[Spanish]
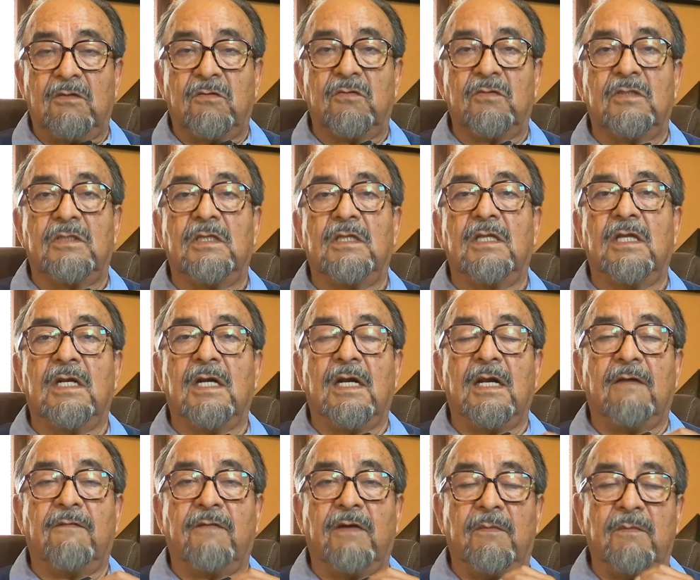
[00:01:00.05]
y considera
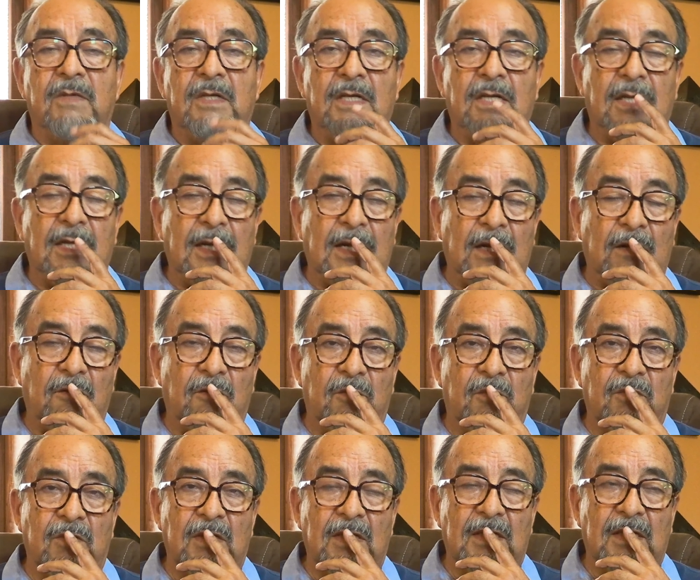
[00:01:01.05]
a la familia y a la
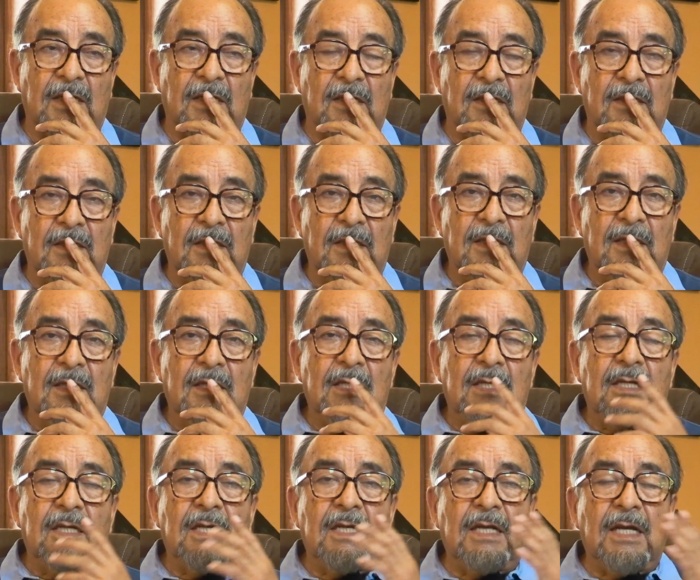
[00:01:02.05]
comunidad.
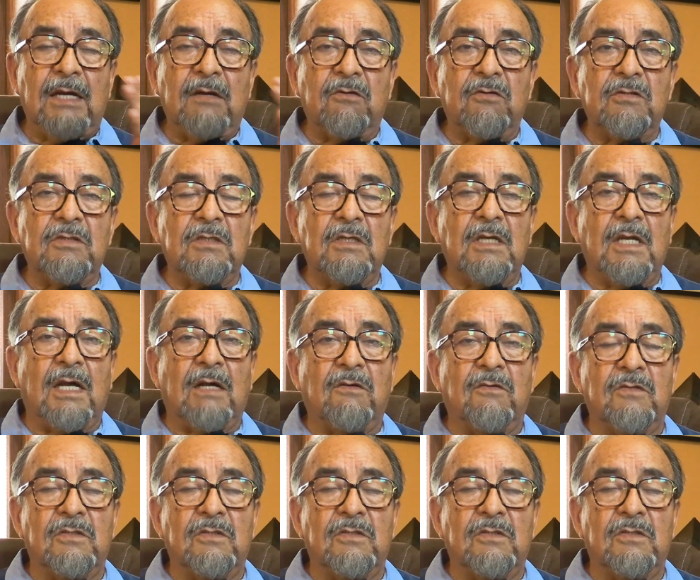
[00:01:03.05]
Y la,